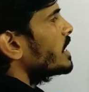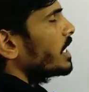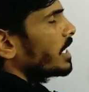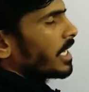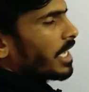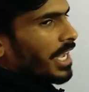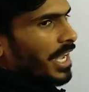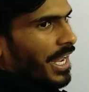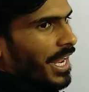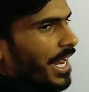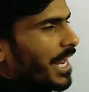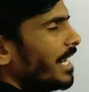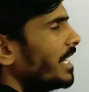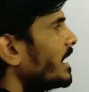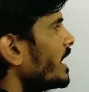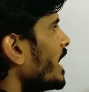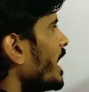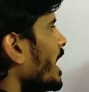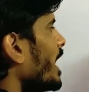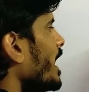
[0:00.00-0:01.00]
थ्री
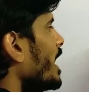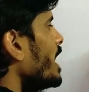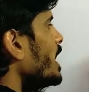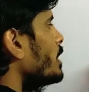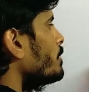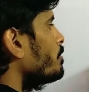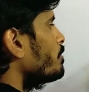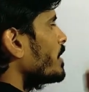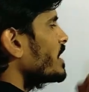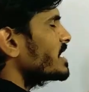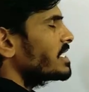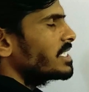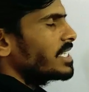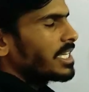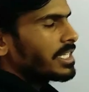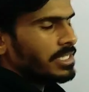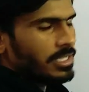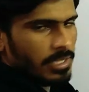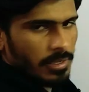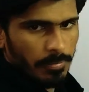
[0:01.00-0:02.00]
एट एट प्लस
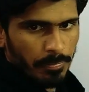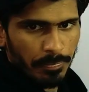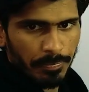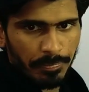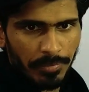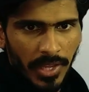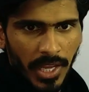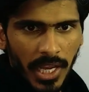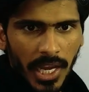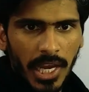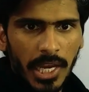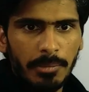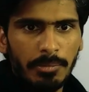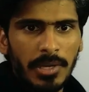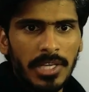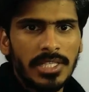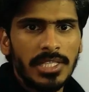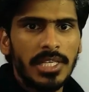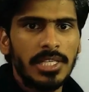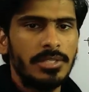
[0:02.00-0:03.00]
सिक्स
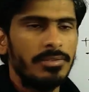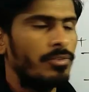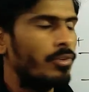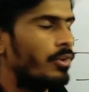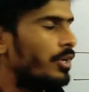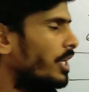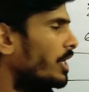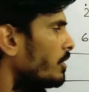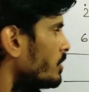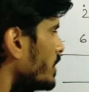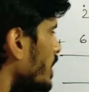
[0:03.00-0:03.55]
एट प्लस सिक्स फोर्टीन